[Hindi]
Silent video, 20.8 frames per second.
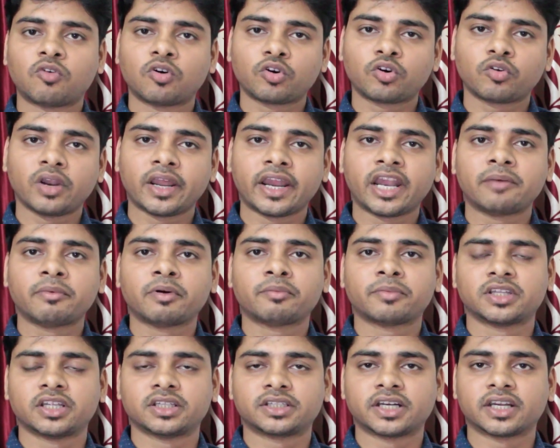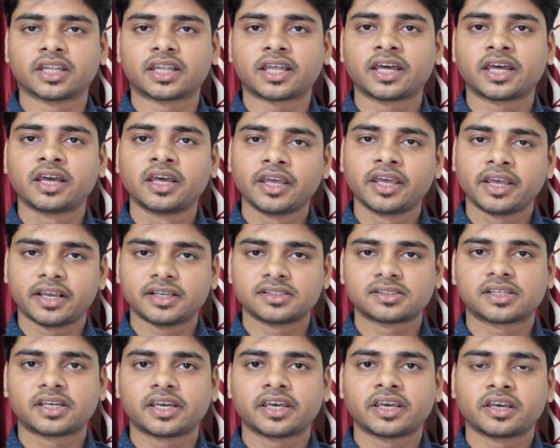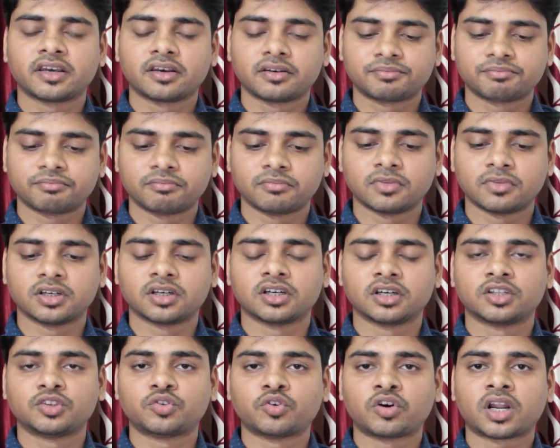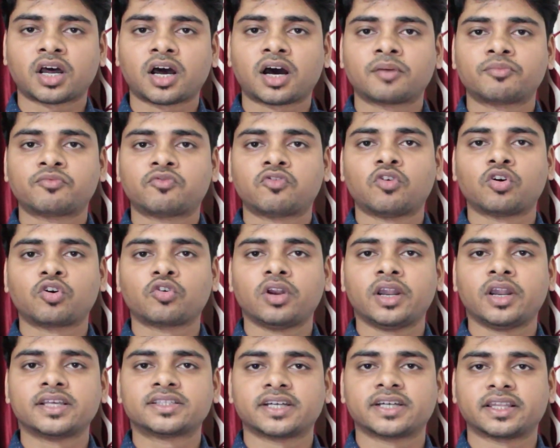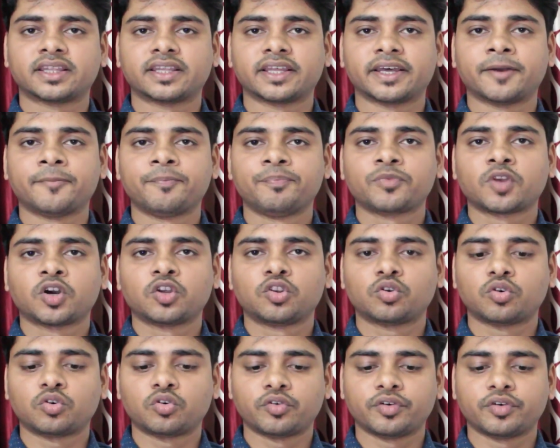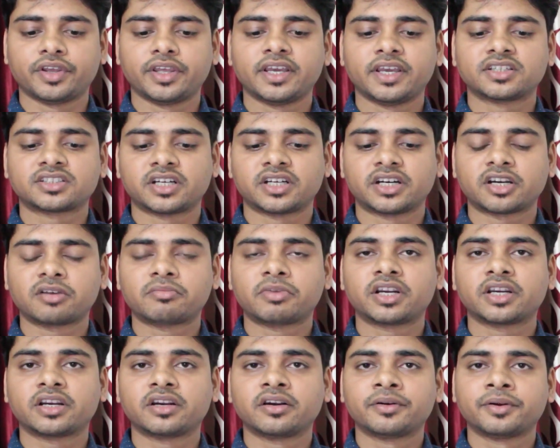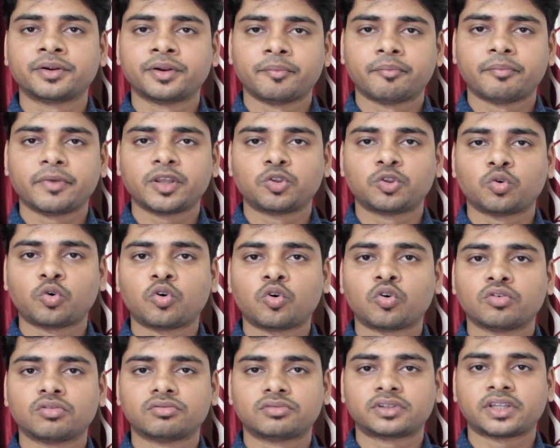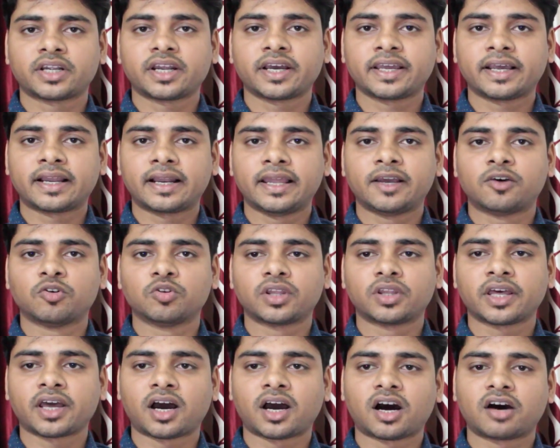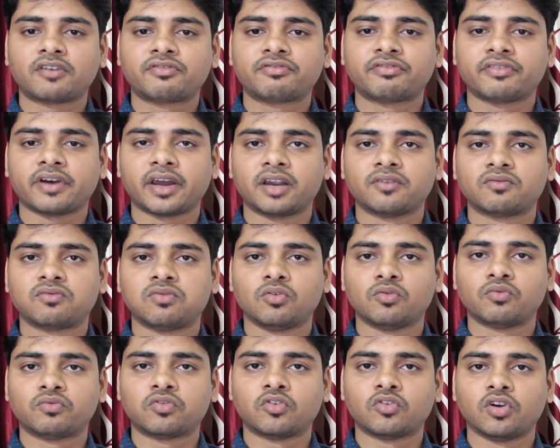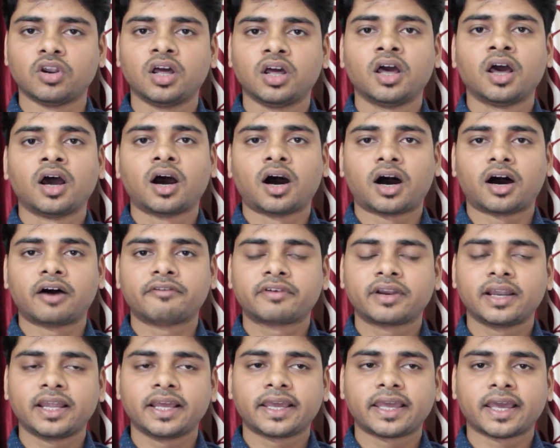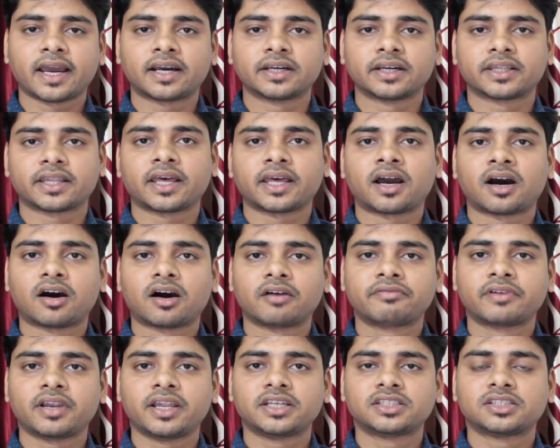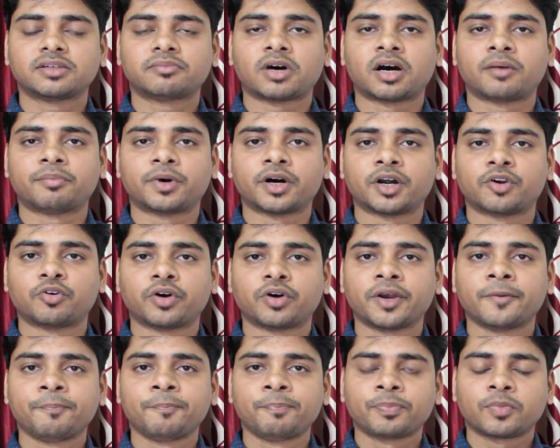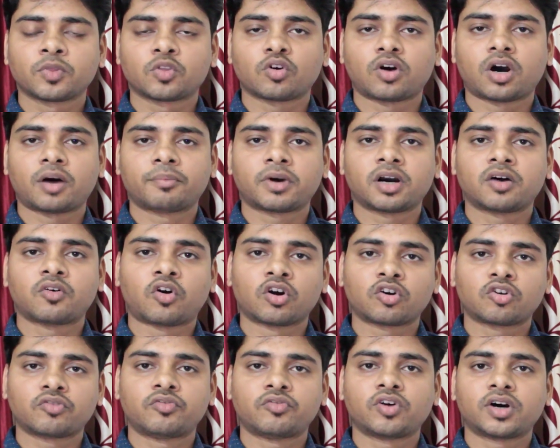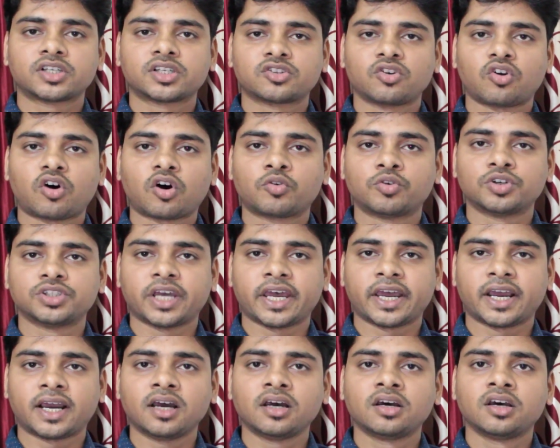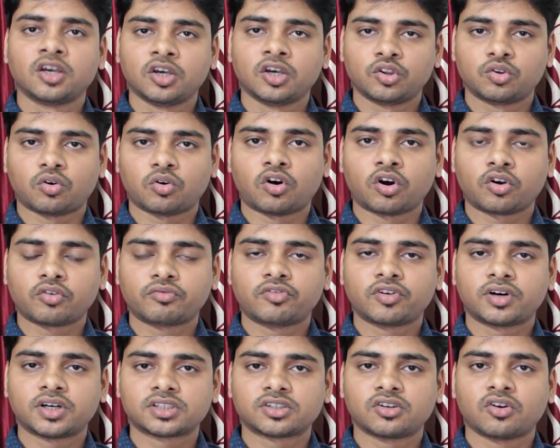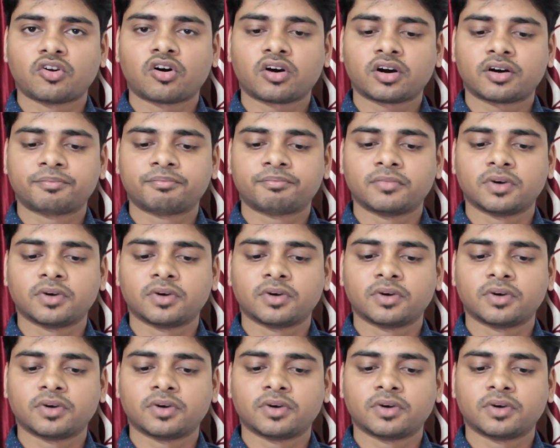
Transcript: फोटो लेने में मदद करता है इसके द्वारा आप फोटो ले सकते हैं तो ये शटर बटन में दो तरह के क्लिक होता है हाफ एंड फुल हाफ क्लिक क्या करता है हाफ क्लिक जब आप करोगे तो आपका ऑटो फोकस लॉक हो जाएगा तो ऑटो फोकस लॉक